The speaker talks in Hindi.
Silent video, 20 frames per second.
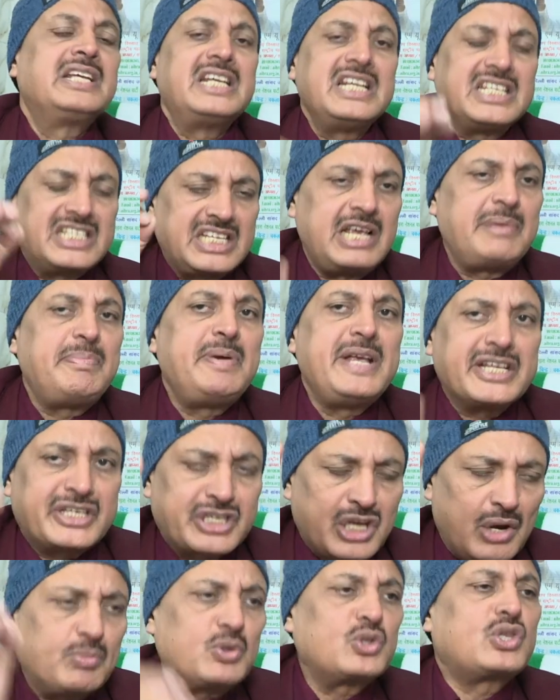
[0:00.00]
किसी भी
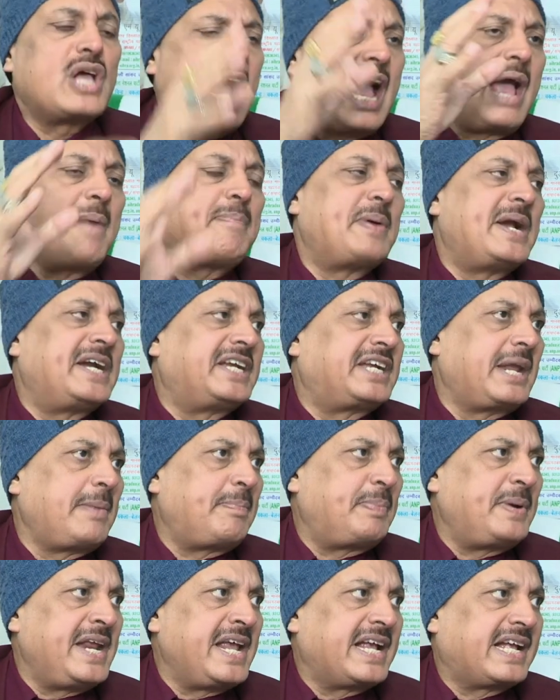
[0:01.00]
समुदाय पे
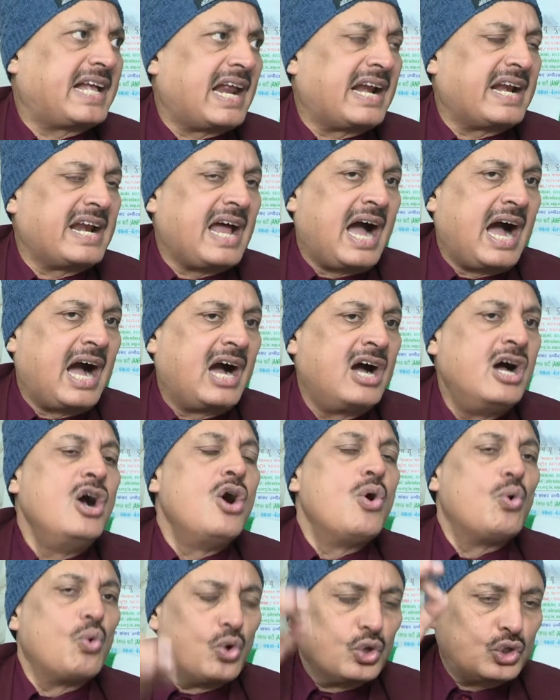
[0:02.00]
टिप्पणी करना
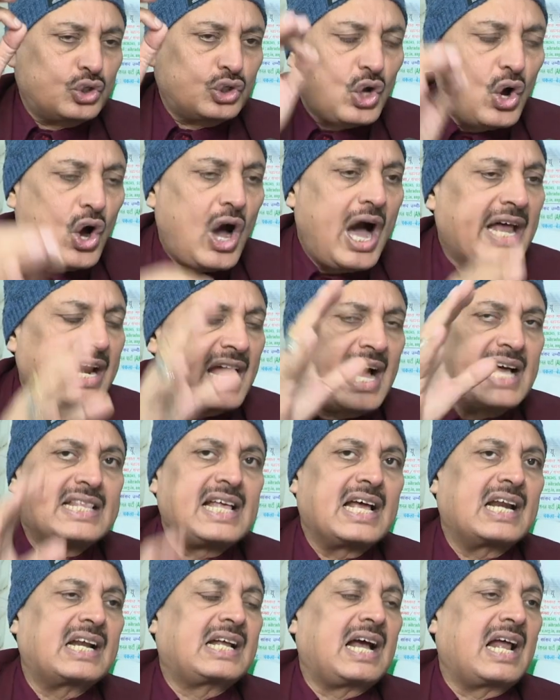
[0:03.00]
उसको
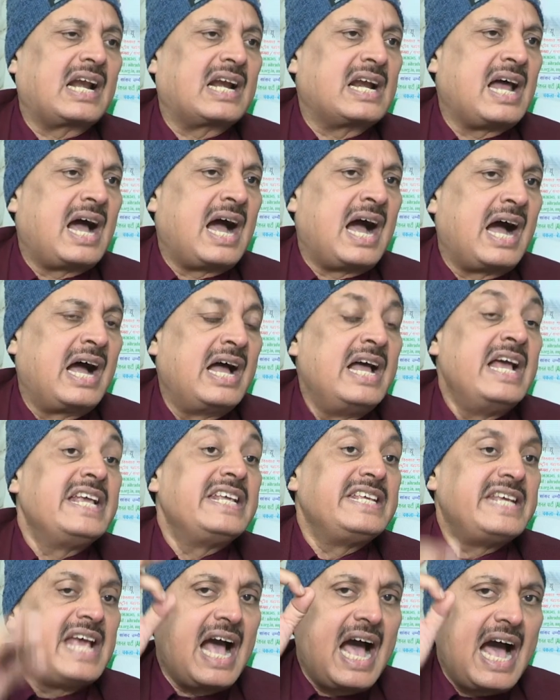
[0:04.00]
अनादर करना
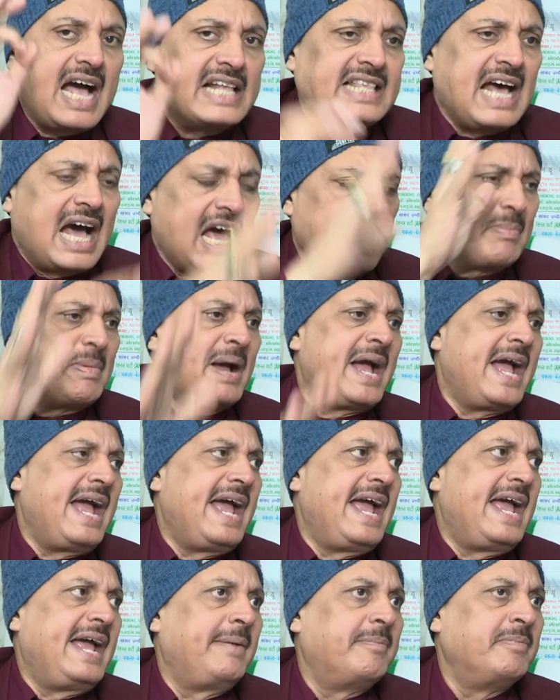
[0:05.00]
ये अधर्म
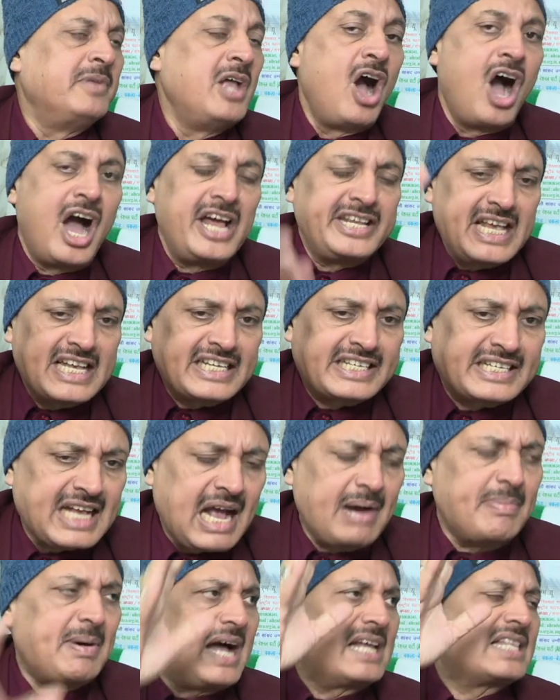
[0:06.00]
है और ये
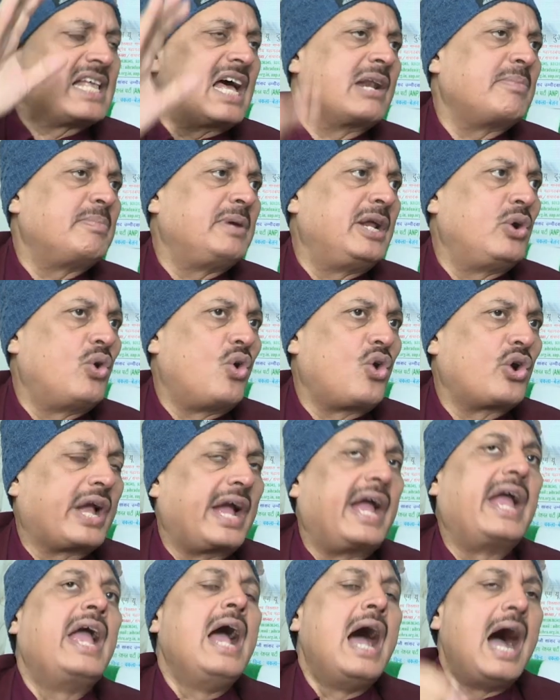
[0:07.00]
सब आधर्मी लोग
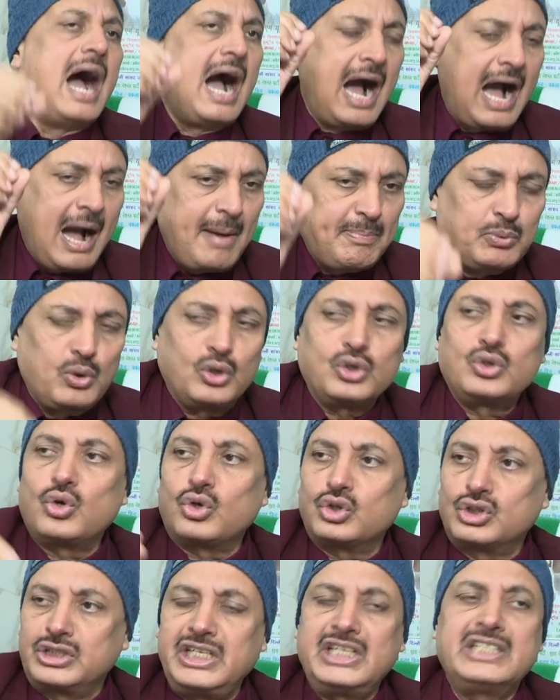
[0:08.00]
हैं आपको
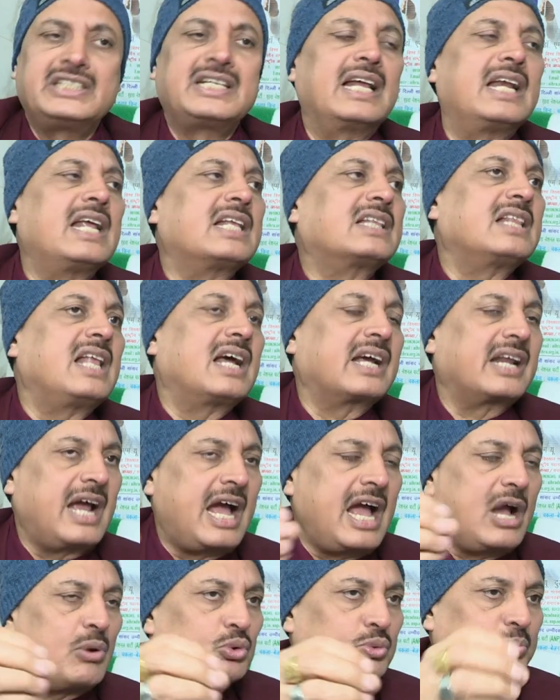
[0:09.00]
जो चीज गलत लग
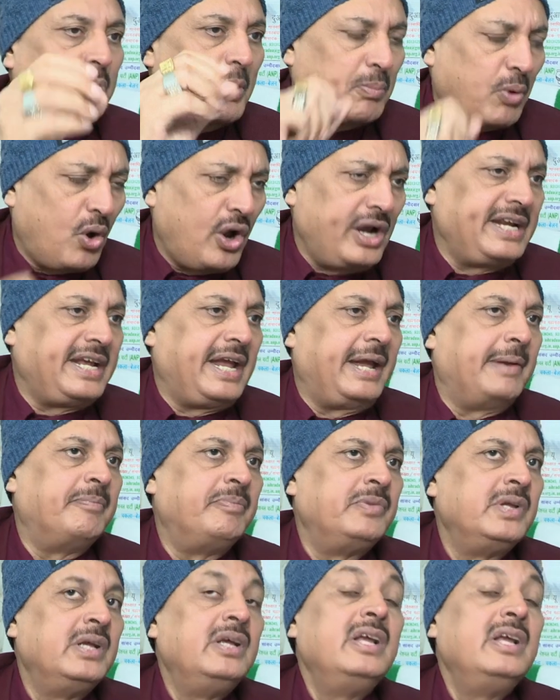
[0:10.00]
रहा है उस पर बोलिए